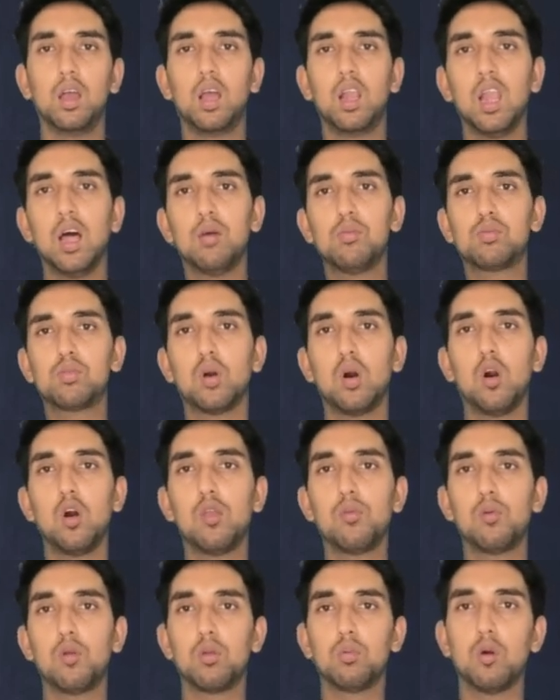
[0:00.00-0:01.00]
ग्लव्स
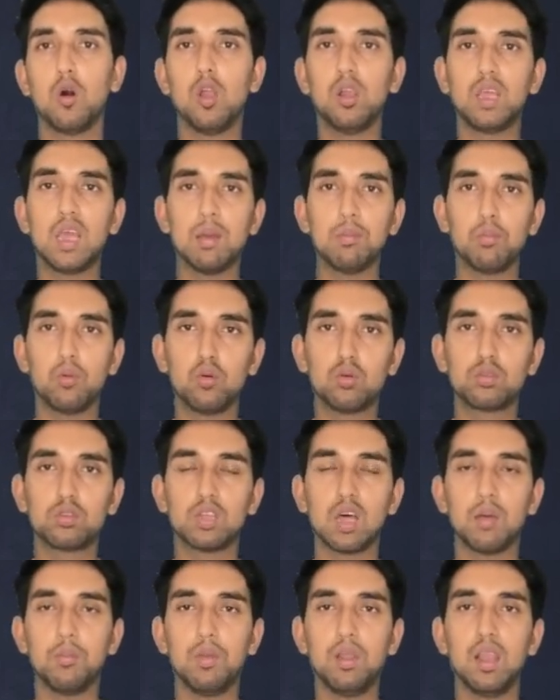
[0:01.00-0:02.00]
और फुटबॉल के बूट
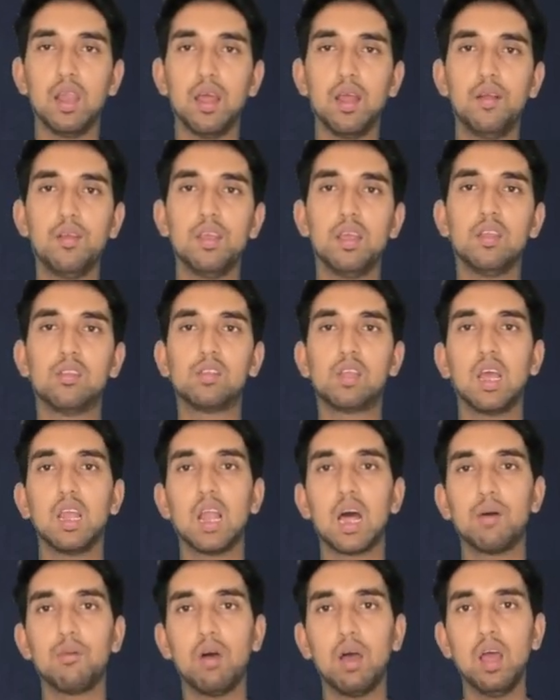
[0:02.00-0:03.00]
शामिल हैं इसके
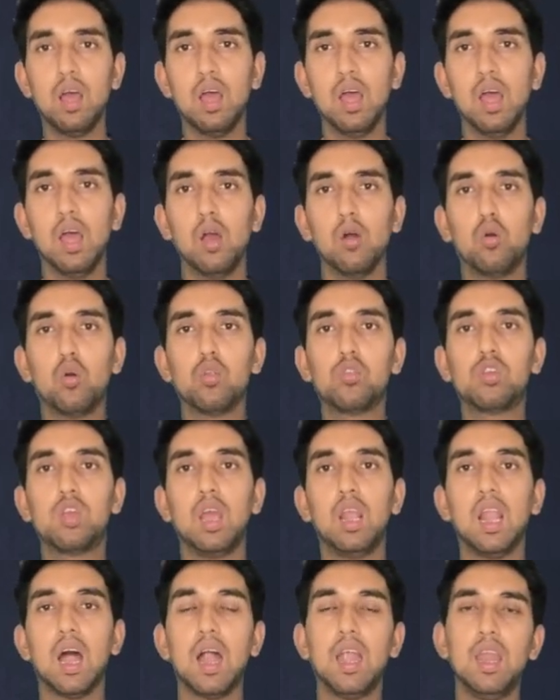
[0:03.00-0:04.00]
अलावा कुछ
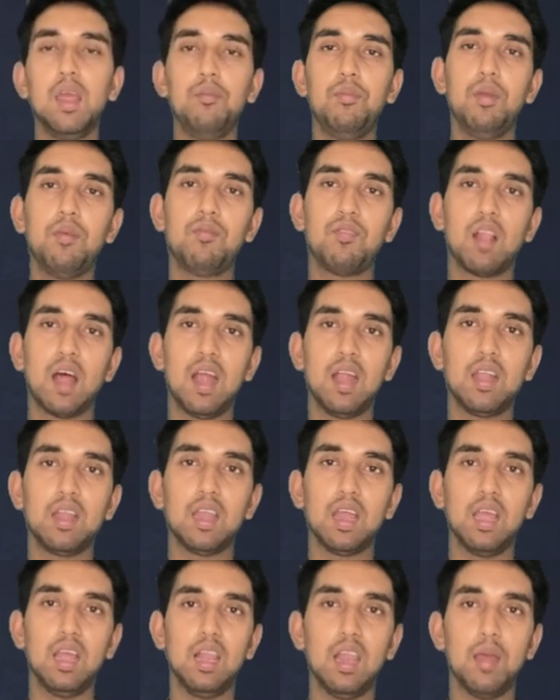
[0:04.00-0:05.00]
खिलाड़ी भी फ्लाइट
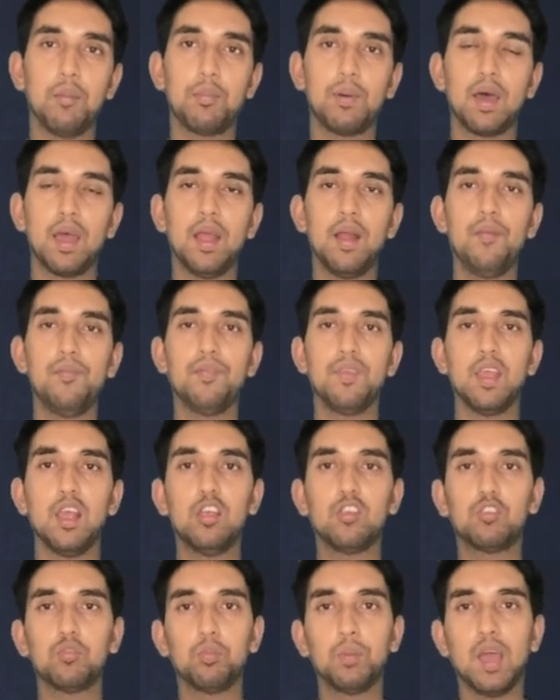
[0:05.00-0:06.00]
नहीं ले पाए
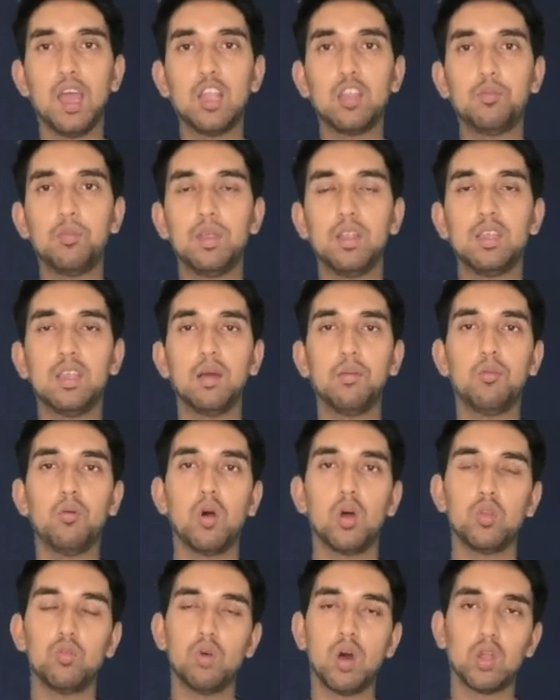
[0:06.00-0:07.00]
इस मैच में जब
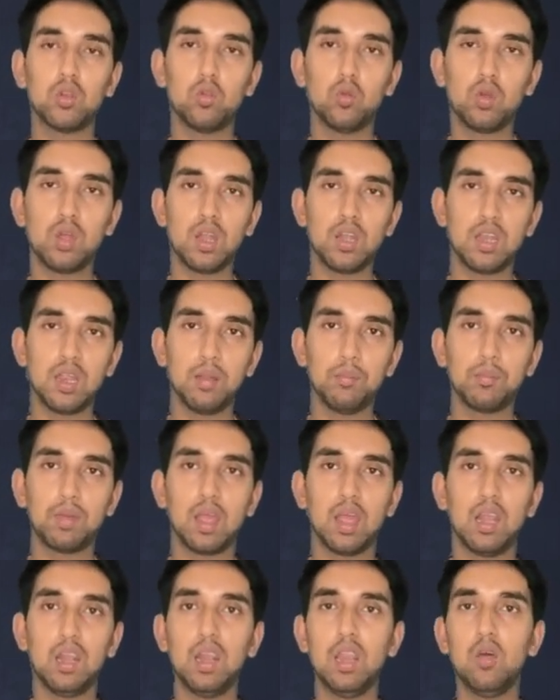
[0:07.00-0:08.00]
वनवातु की टीम
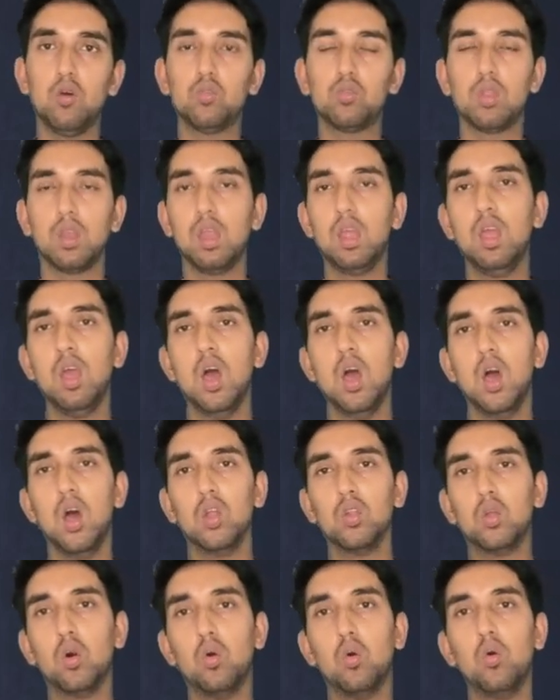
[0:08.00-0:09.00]
खेलने उतरी
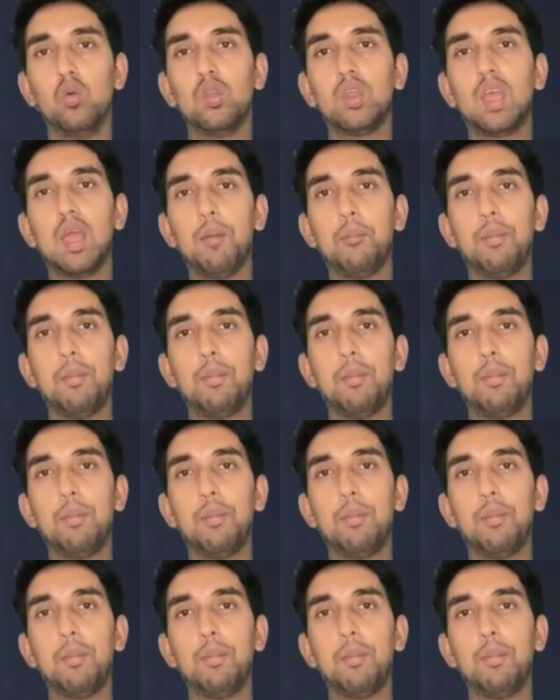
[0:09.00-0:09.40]
तो उनके